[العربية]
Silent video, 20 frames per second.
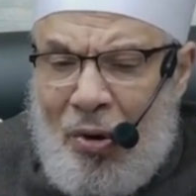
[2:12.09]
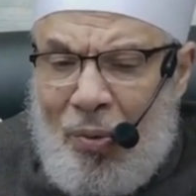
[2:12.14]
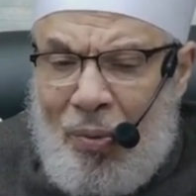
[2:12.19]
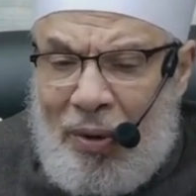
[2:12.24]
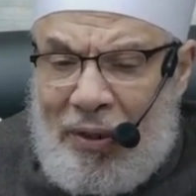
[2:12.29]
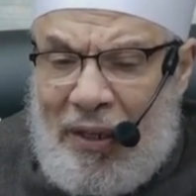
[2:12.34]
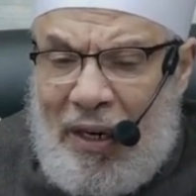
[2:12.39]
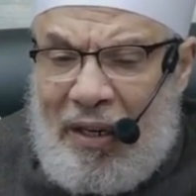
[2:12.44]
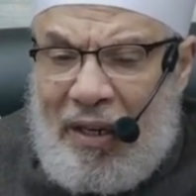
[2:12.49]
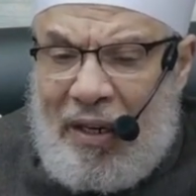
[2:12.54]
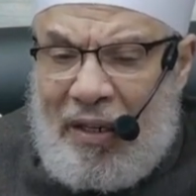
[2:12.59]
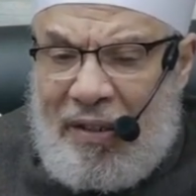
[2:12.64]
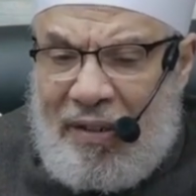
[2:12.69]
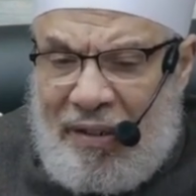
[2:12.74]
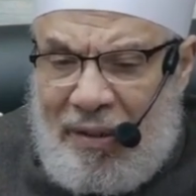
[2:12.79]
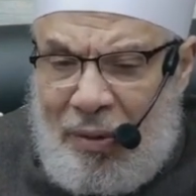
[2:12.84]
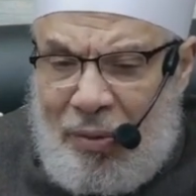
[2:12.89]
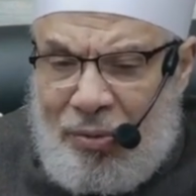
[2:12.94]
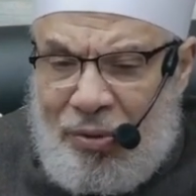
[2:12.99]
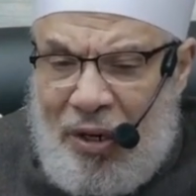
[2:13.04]
وكانت
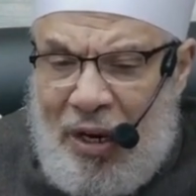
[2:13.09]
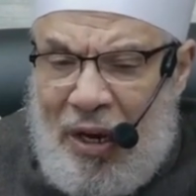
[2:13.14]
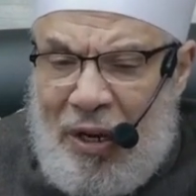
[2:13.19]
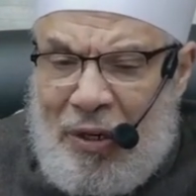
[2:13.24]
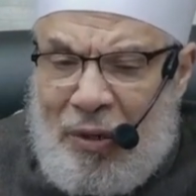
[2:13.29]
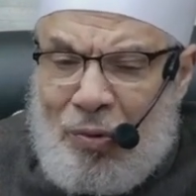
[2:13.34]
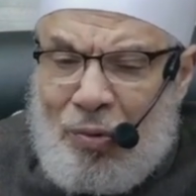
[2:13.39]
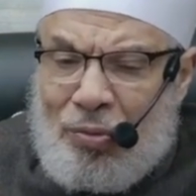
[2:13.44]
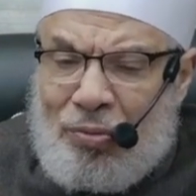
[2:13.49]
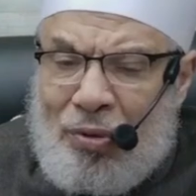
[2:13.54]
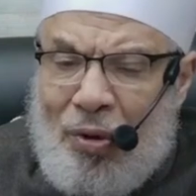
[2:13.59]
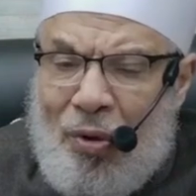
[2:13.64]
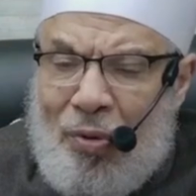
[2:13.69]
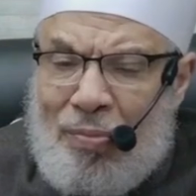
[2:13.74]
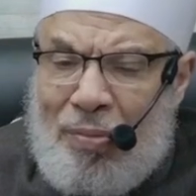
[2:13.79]
الزوجة يوطأ